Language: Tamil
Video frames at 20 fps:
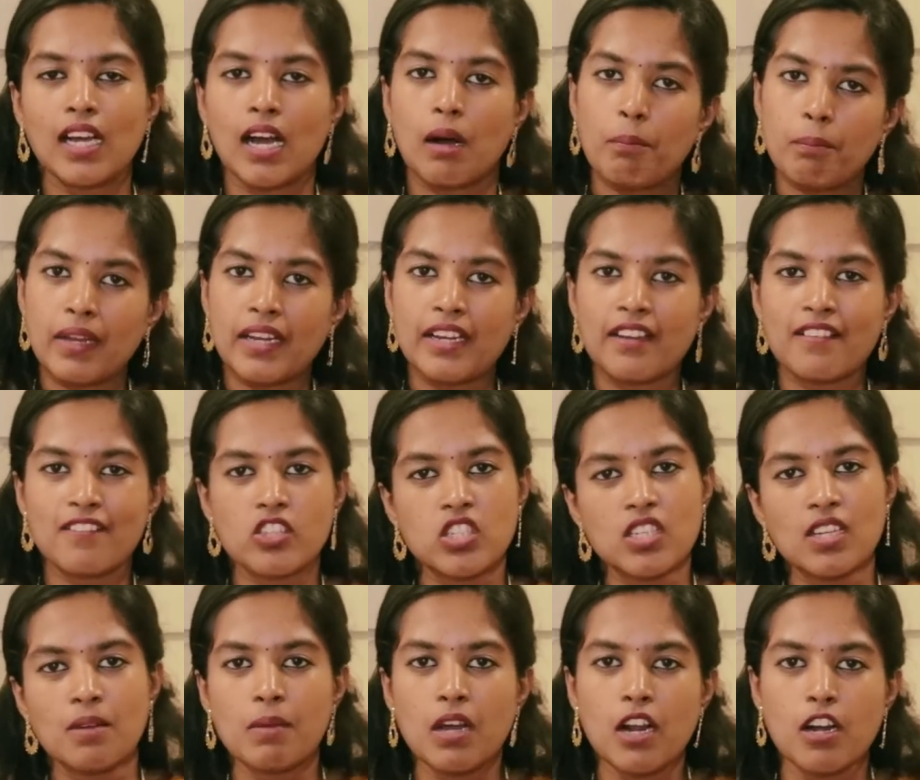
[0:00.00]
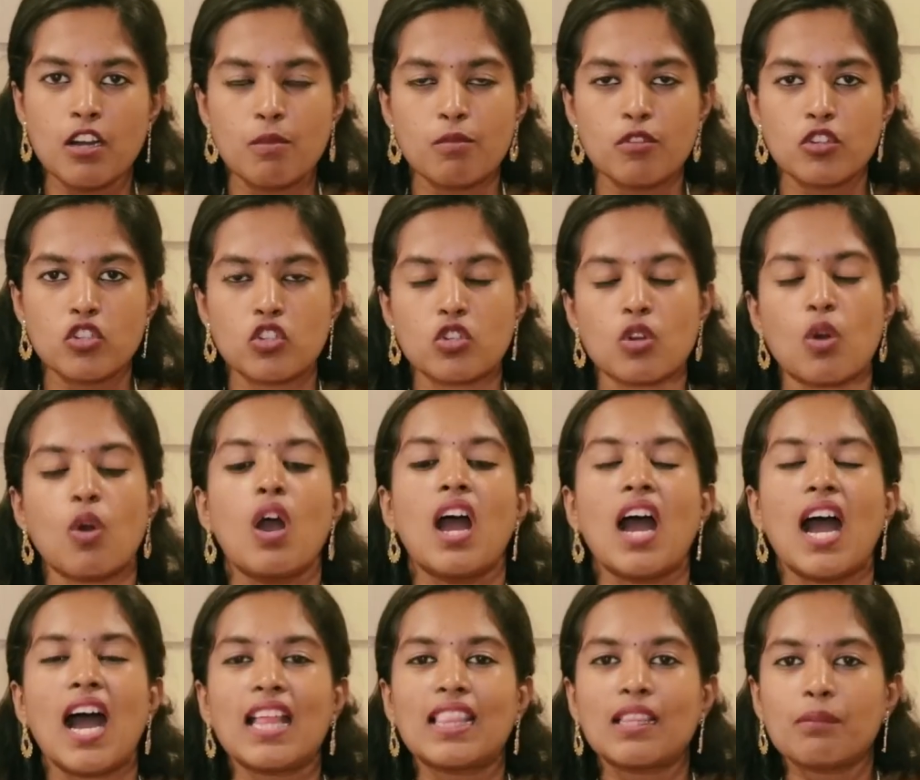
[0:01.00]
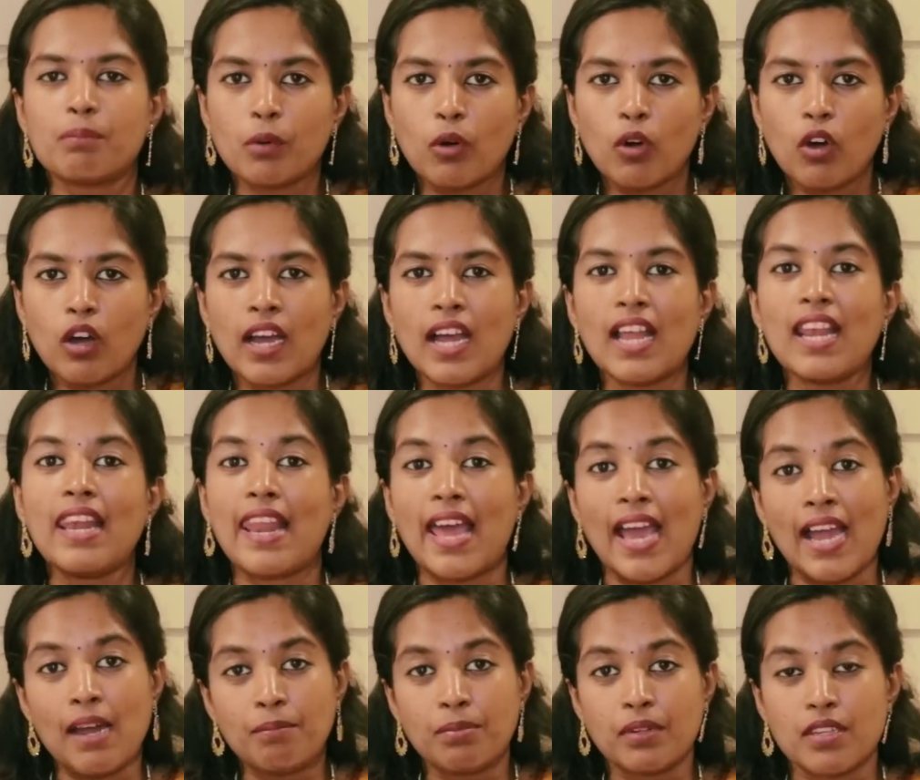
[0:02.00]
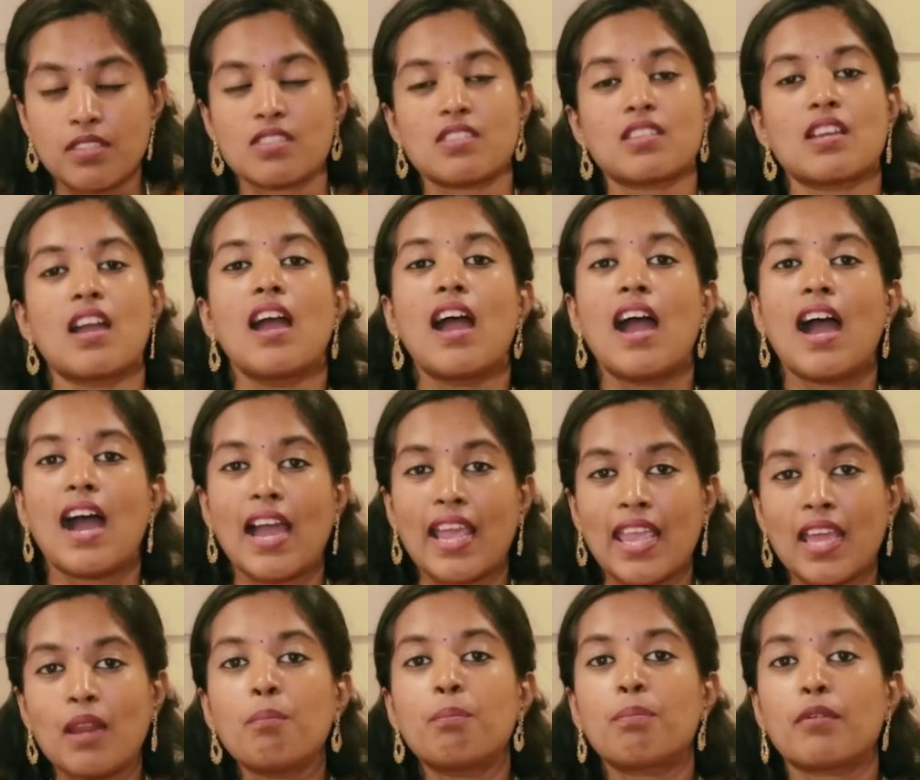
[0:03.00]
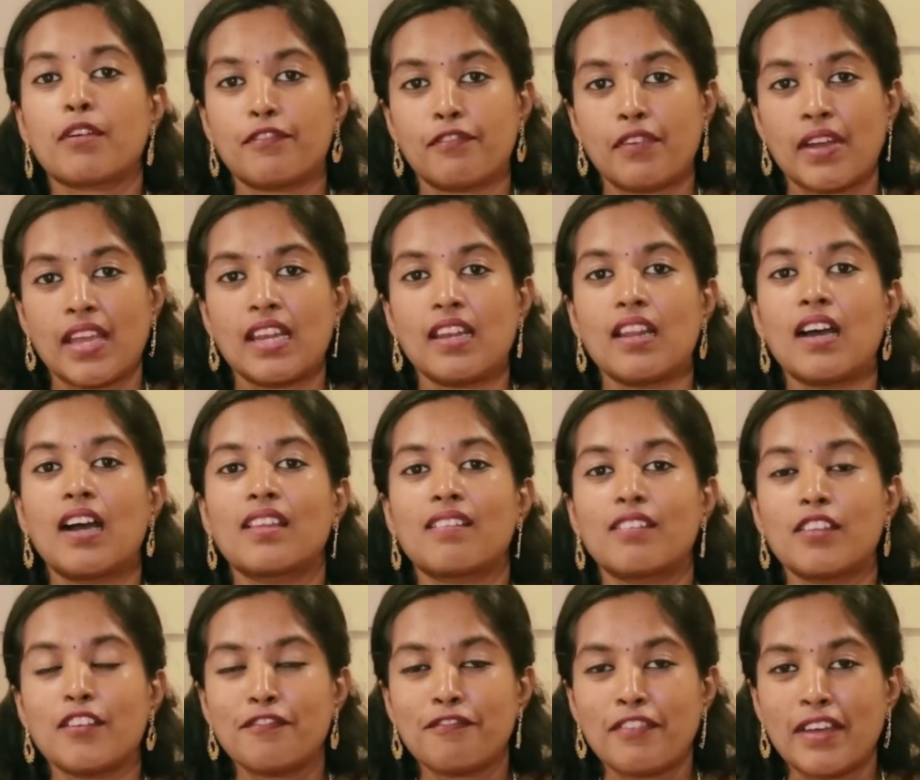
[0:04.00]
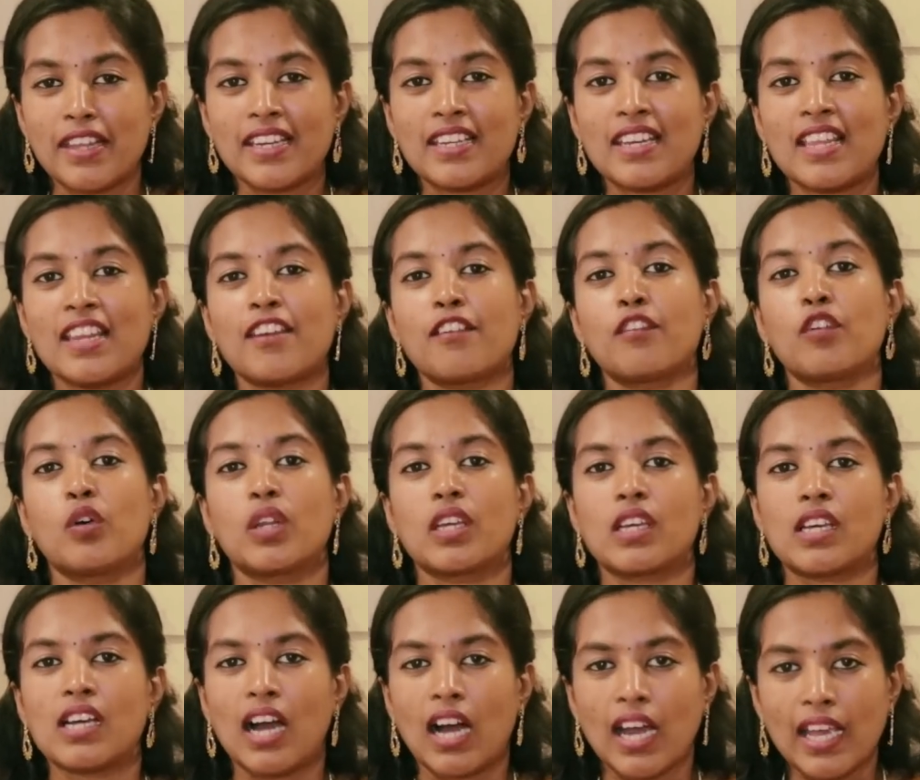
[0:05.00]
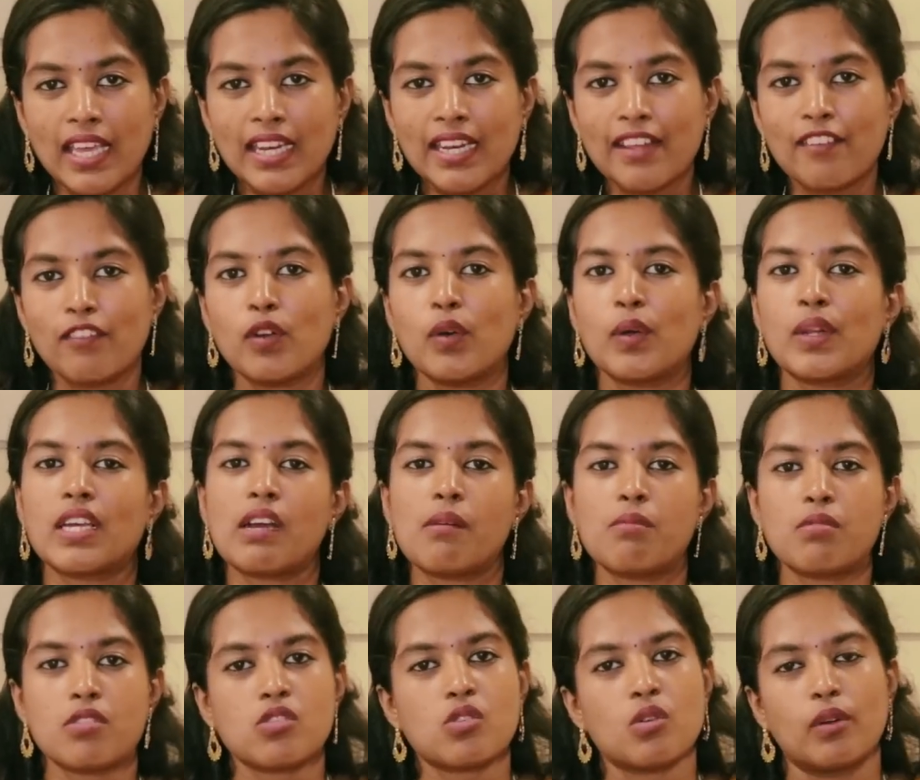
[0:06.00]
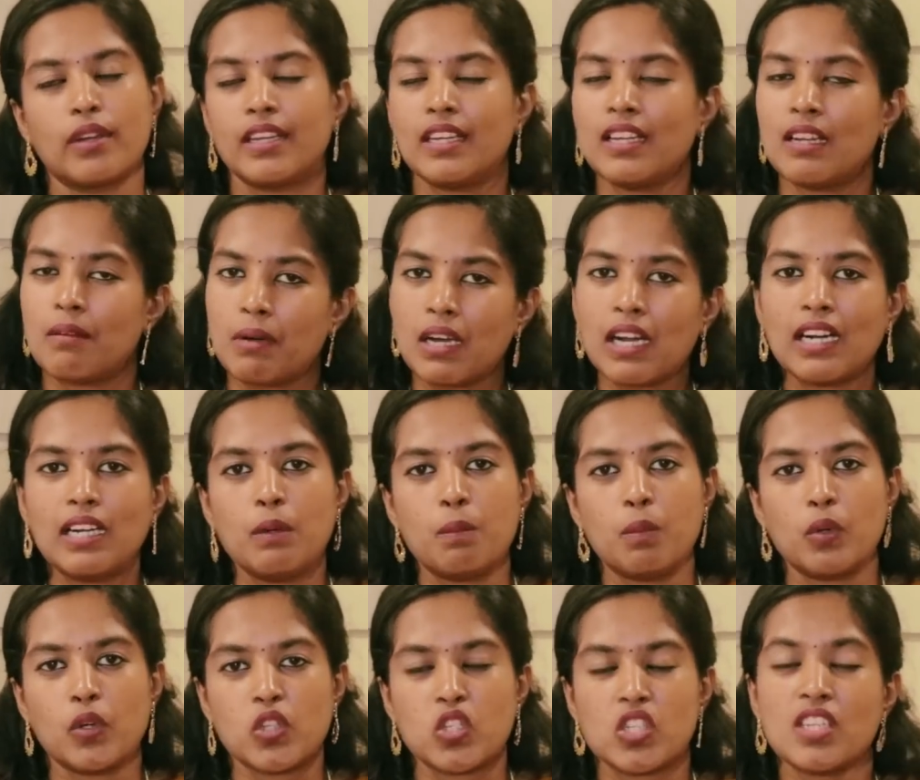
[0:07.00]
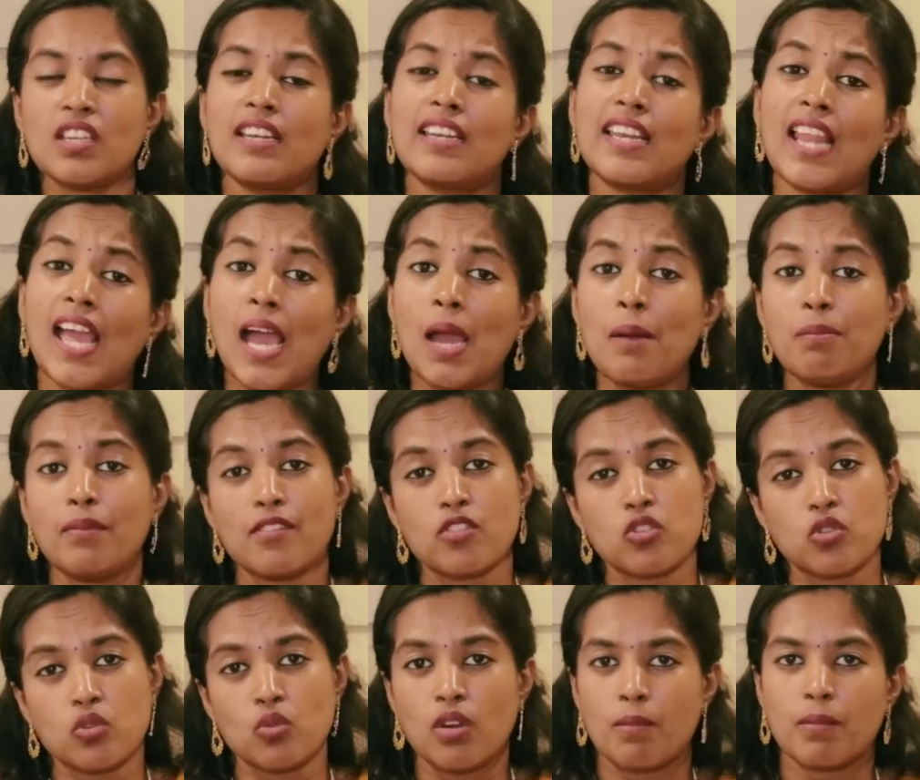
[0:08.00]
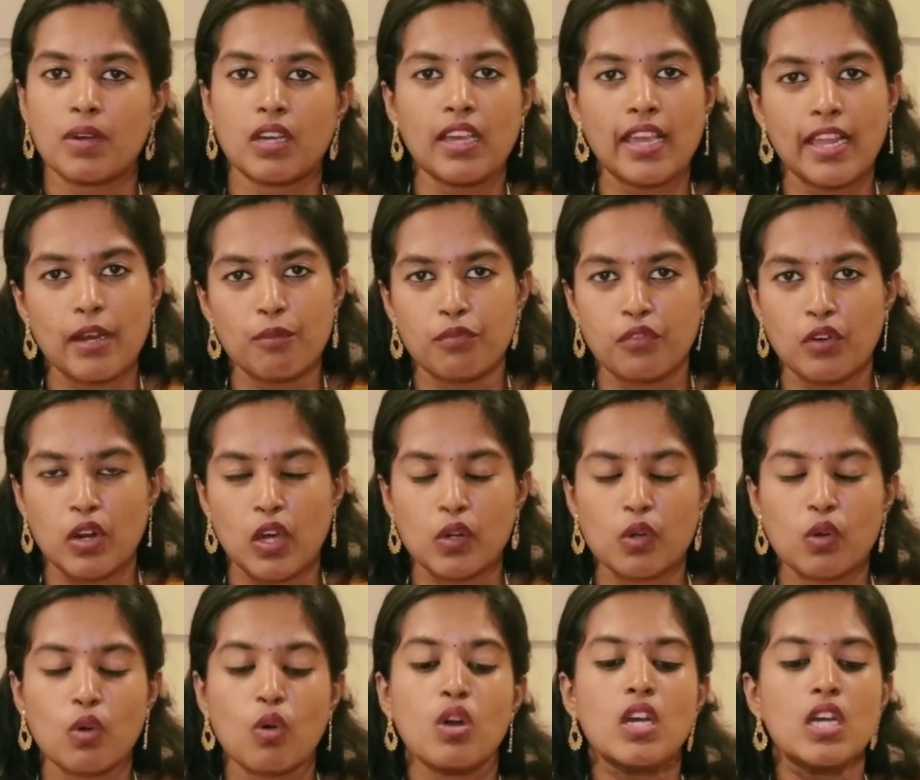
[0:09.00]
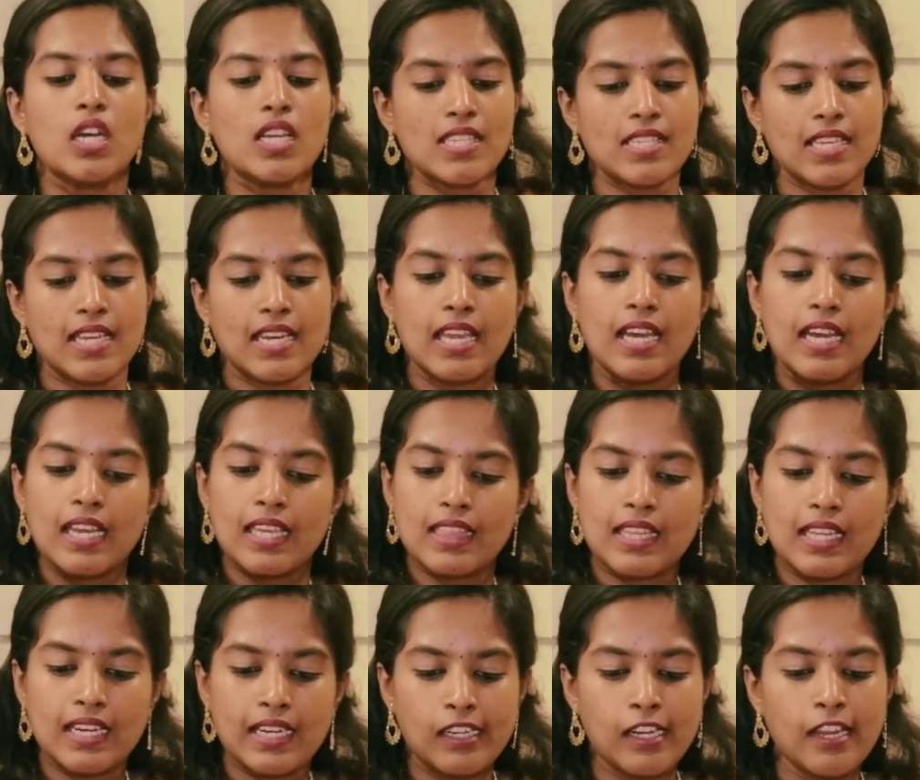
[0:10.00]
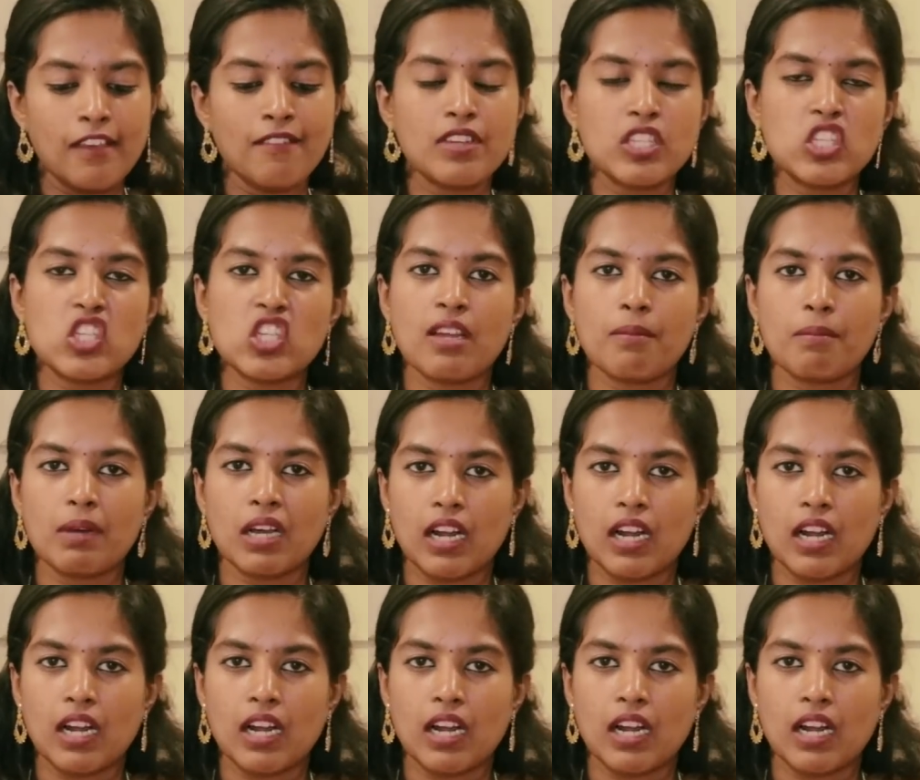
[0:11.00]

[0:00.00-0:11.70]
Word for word: கம்ப்ளைண்ட்டை வச்சு நம்ம கண்டுபிடிச்சிட்டோம் அது போக லேப் டெஸ்ட் அயன் ப்ரொஃபைல் அதாவது ஃபெரிட்டின் எவ்வளோ இருக்குது அயன் எவ்வளோ இருக்குது அப்படின்னு சொல்லிட்டு நம்ம கண்டுபிடிச்சி லேப் டெஸ்ட்டும் நமக்கு ஹெல்ப்ஃபுல்லாக இருக்கும் சரி இந்த ரெண்டையும் வச்சு நம்ம